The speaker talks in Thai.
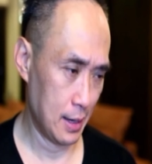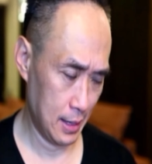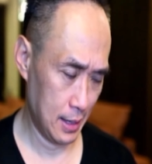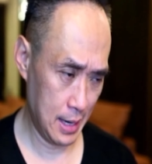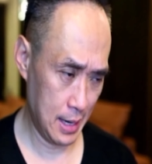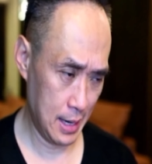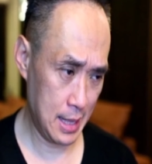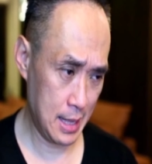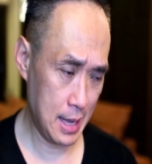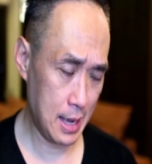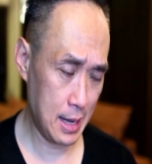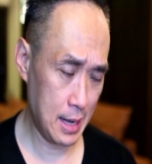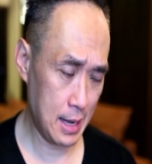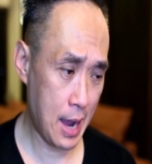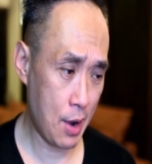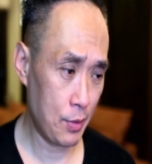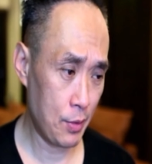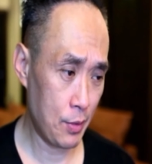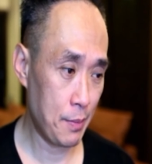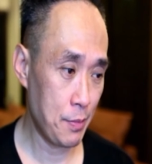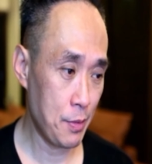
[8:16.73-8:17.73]
ในระยะยาว
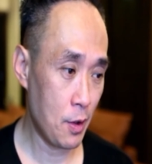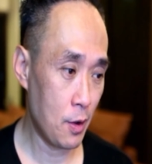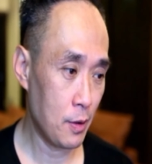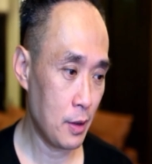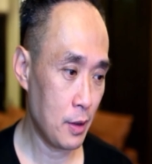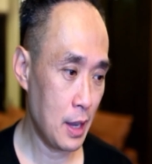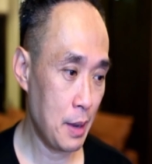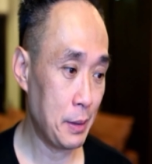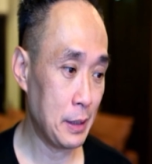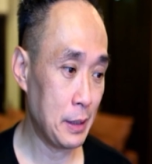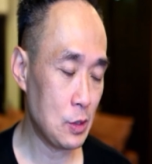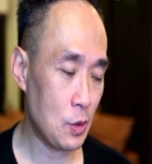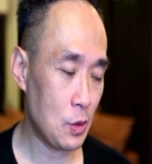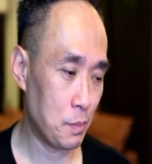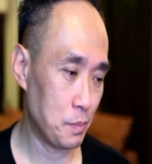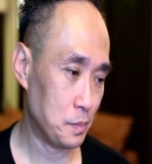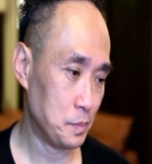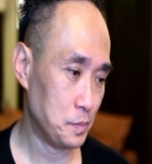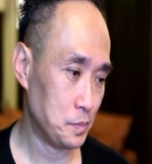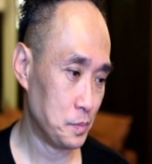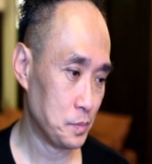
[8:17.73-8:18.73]
นะครับเนาะให้มันจบ
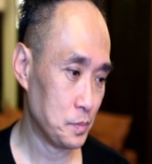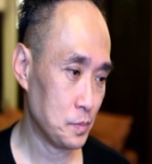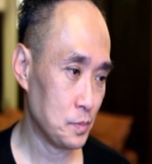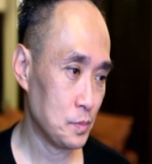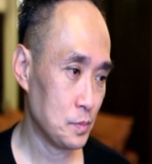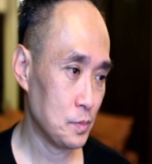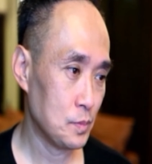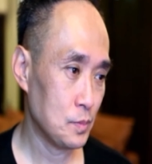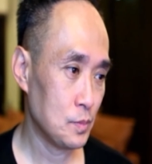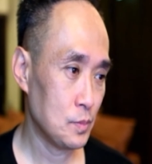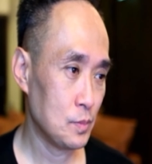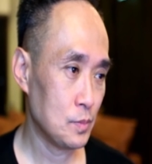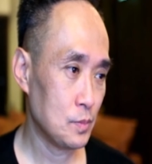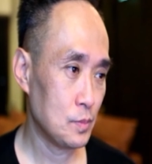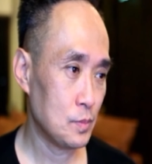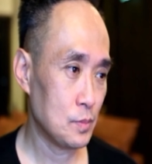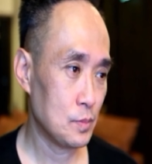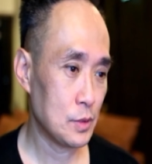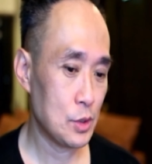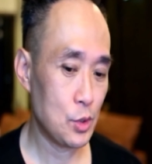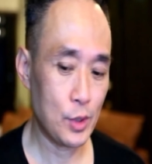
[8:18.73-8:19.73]

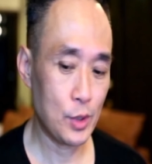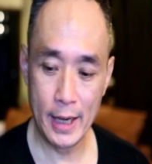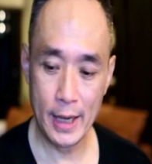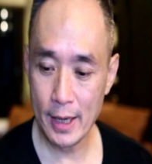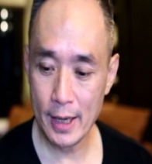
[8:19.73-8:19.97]
โอเค